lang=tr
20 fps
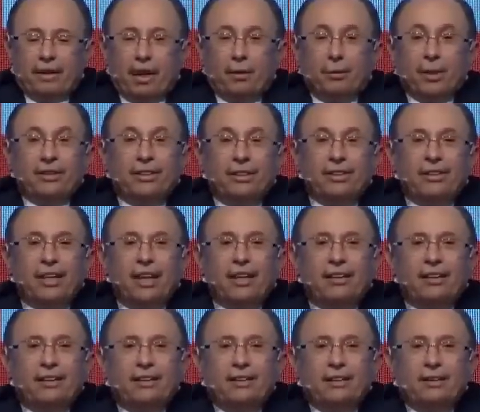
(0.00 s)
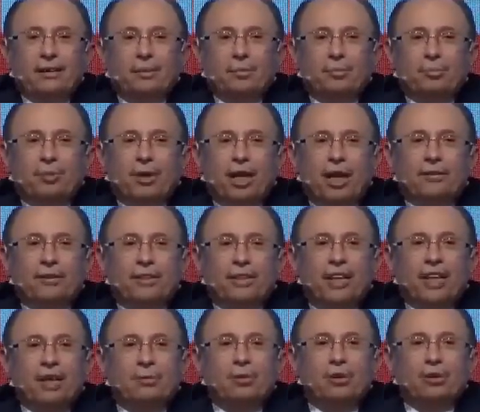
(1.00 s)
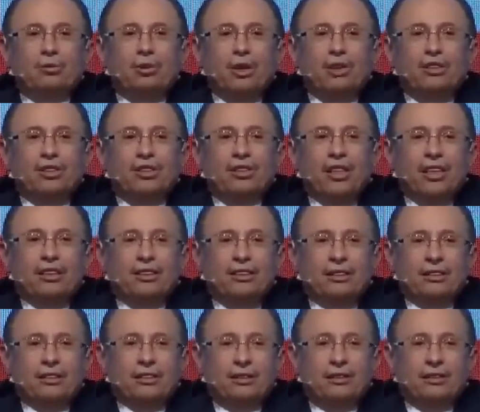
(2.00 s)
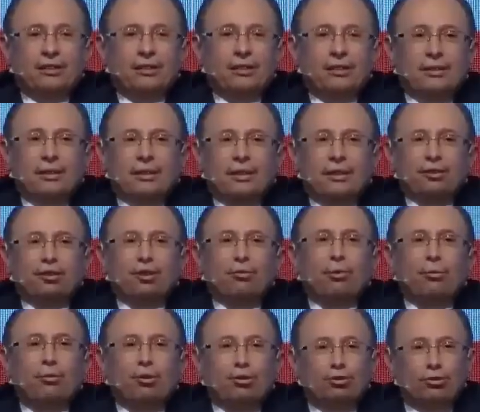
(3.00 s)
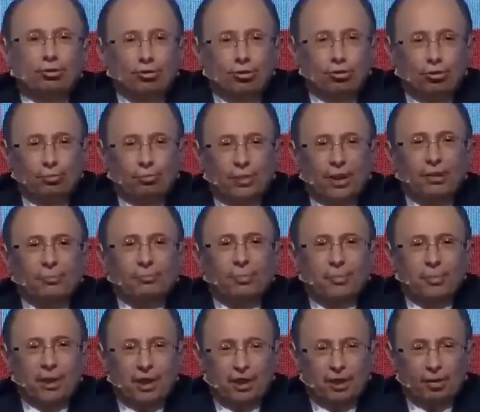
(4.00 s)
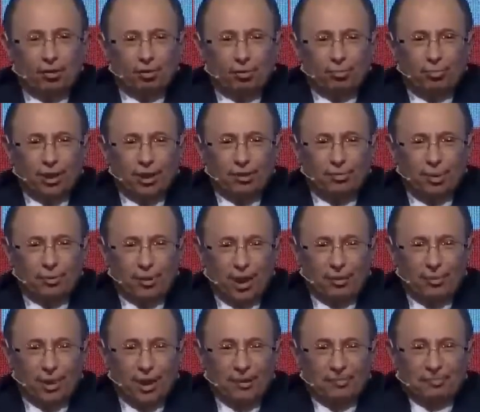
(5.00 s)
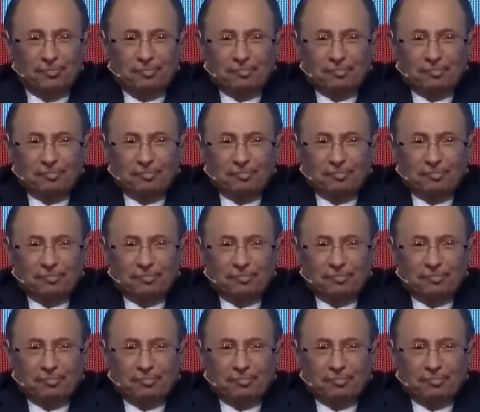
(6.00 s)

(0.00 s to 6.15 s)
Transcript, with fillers: Ama sizler private label üreticilerisiniz. Soba borusunu unutmadım, pipeti de unutmadım İmer Bey.